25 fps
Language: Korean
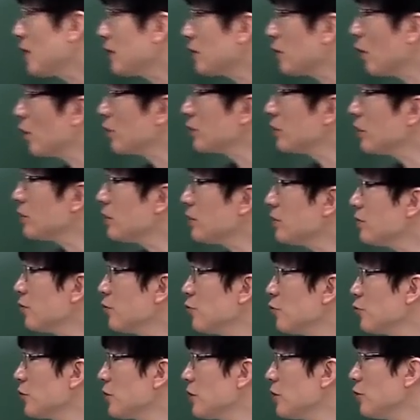경제질서
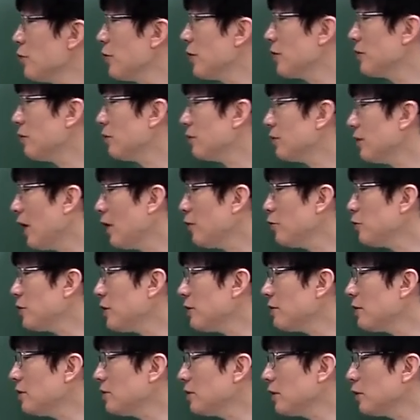유지를 위해서
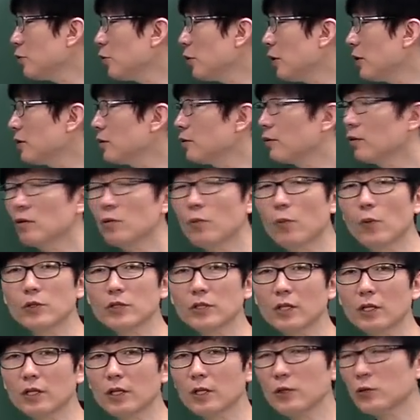사유재산제도 같은 거를
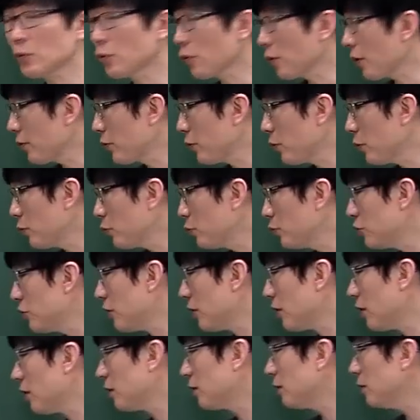보장을 해주고 계속
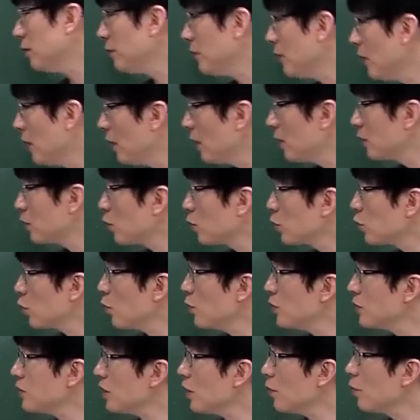유지하게끔 또
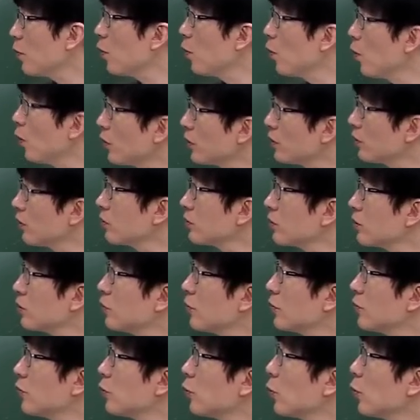소비자 보호 이런 것들을
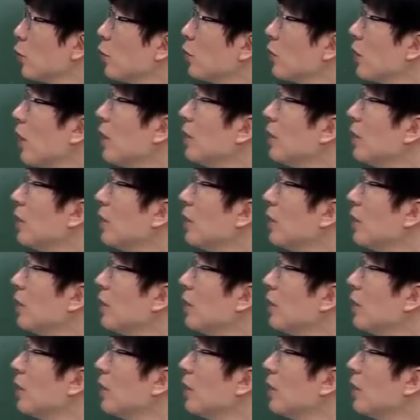위해서 노력을